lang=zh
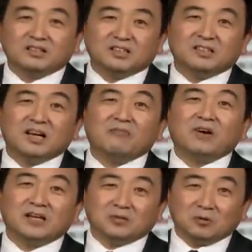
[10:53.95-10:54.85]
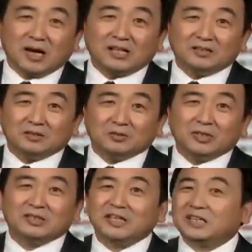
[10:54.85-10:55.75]
这是他翻译过来，
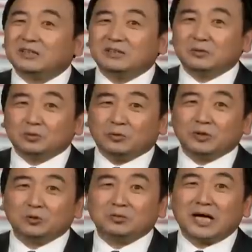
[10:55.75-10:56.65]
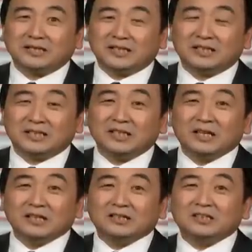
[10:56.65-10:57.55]
所以这个所谓中产阶级，
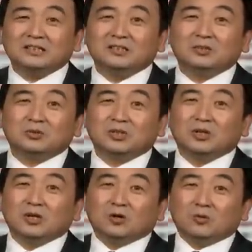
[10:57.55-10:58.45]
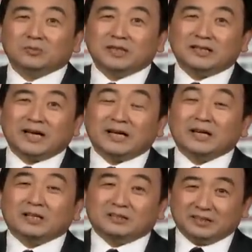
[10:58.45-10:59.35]
其实就是我们现在
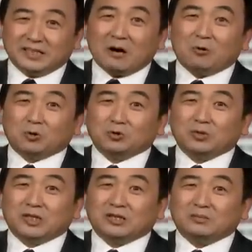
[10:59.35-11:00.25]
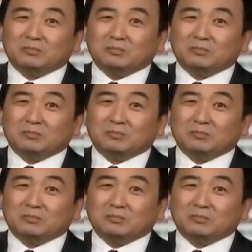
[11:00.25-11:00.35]
你让我说呢，